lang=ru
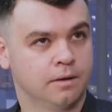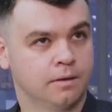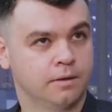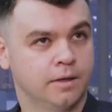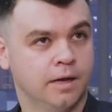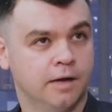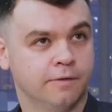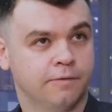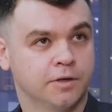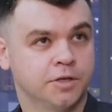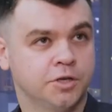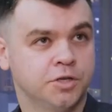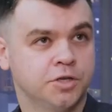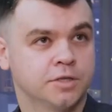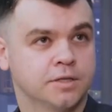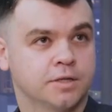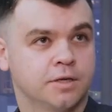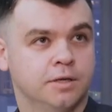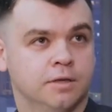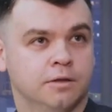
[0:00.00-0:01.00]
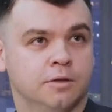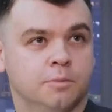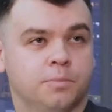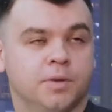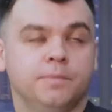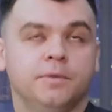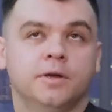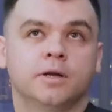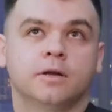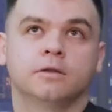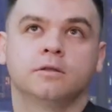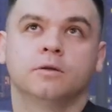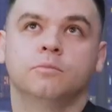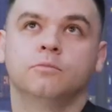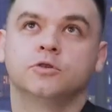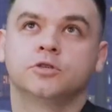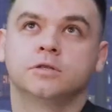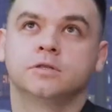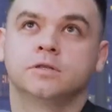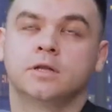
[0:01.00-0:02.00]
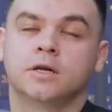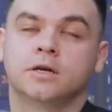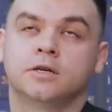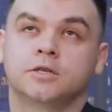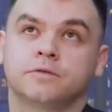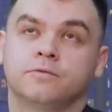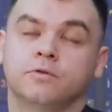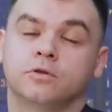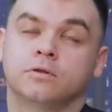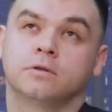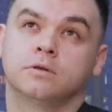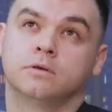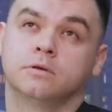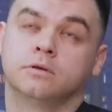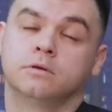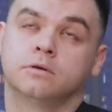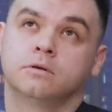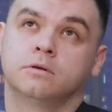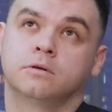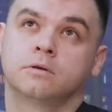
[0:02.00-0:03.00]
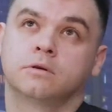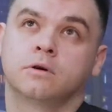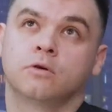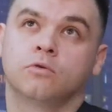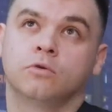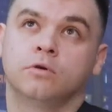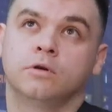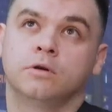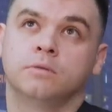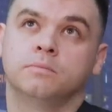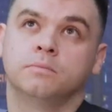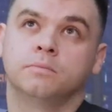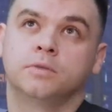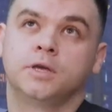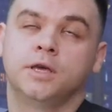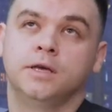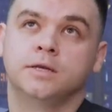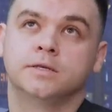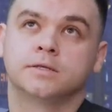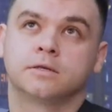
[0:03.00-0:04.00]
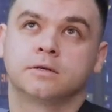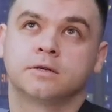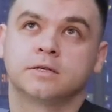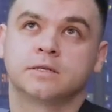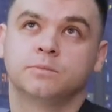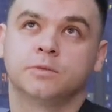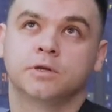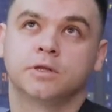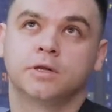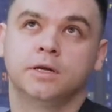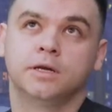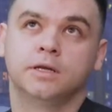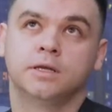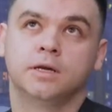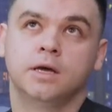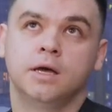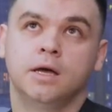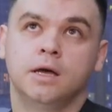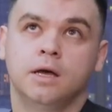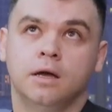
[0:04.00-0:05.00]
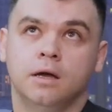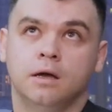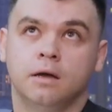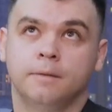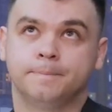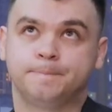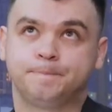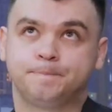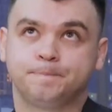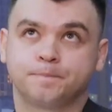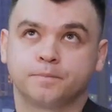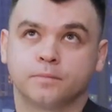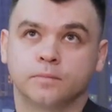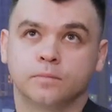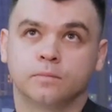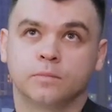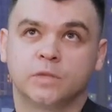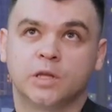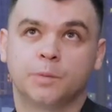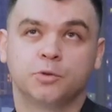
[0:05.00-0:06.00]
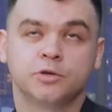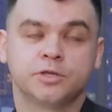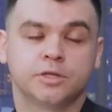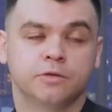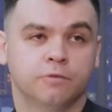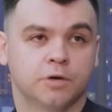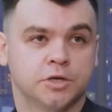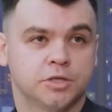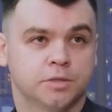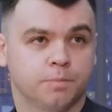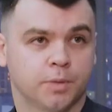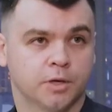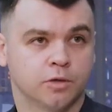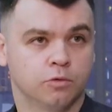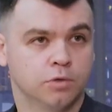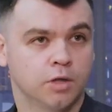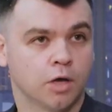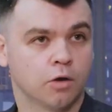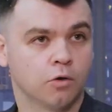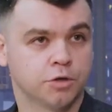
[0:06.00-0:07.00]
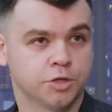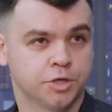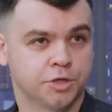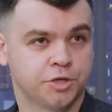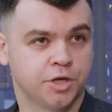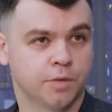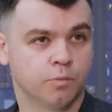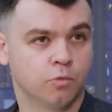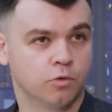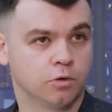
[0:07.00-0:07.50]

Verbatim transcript: Да, фактически, например, это может, знаешь, вот э, какой кейс рассмотреть. Допустим, ваш продукт дороже, чем у